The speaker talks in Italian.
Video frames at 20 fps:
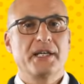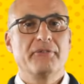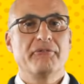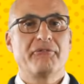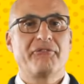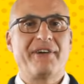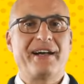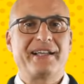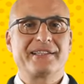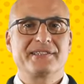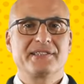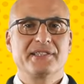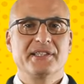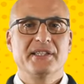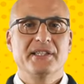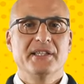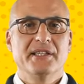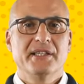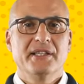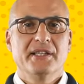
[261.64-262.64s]

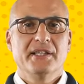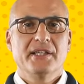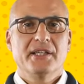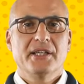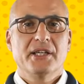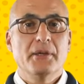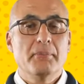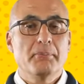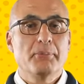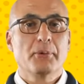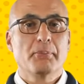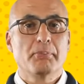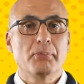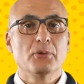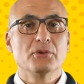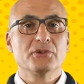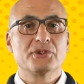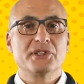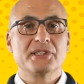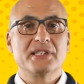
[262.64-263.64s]
infatti, in più
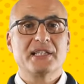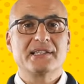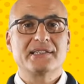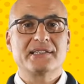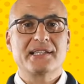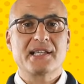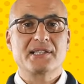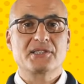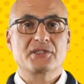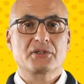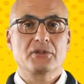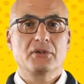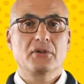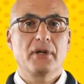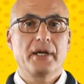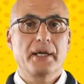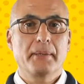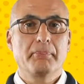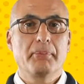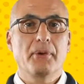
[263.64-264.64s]
punti del
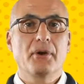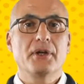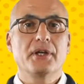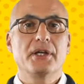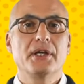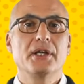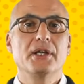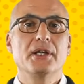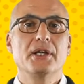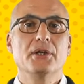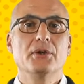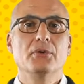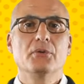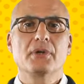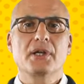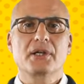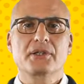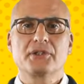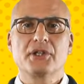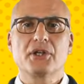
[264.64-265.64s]
testo e poi in un
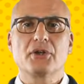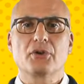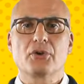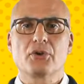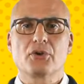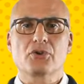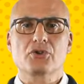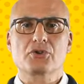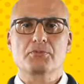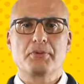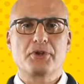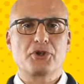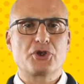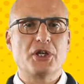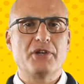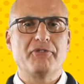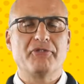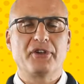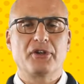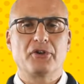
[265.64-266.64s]
articolo
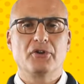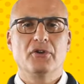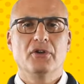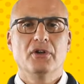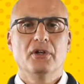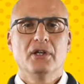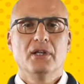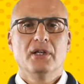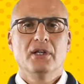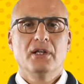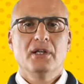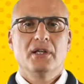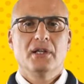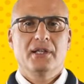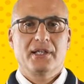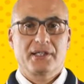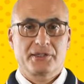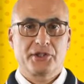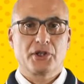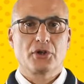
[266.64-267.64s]
specifico,
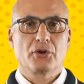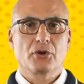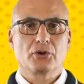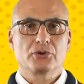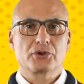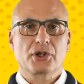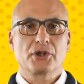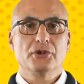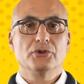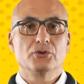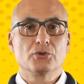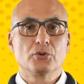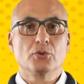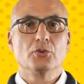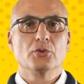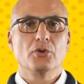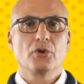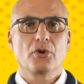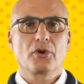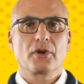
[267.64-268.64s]
l'articolo
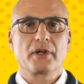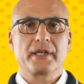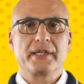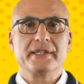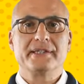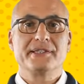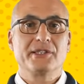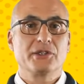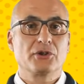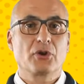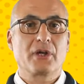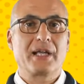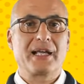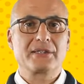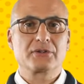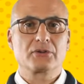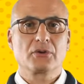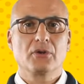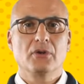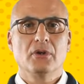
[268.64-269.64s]
31
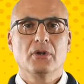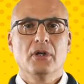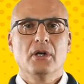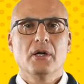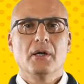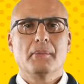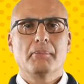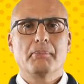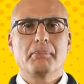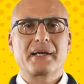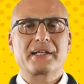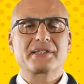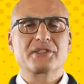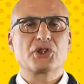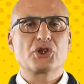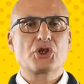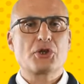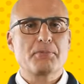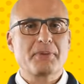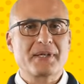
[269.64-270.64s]
intitolato
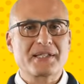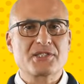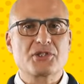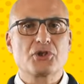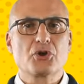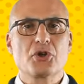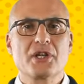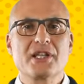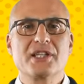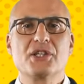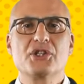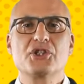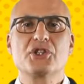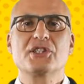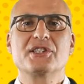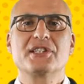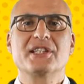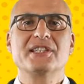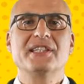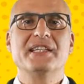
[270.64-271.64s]
Partecipazione dei
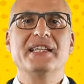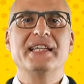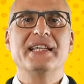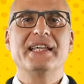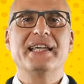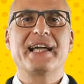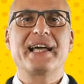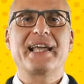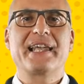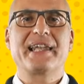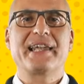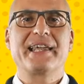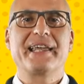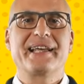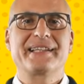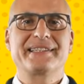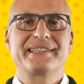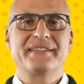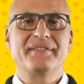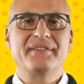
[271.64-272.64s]
cittadini alle
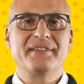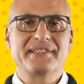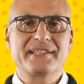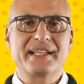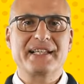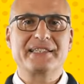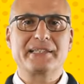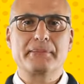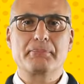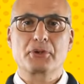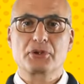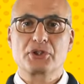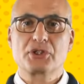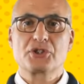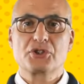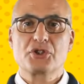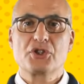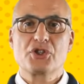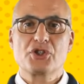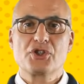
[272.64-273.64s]
attività di
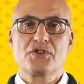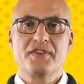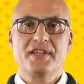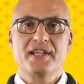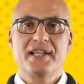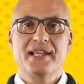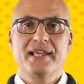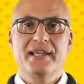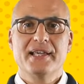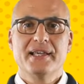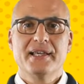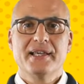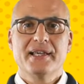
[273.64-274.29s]
protezione civile,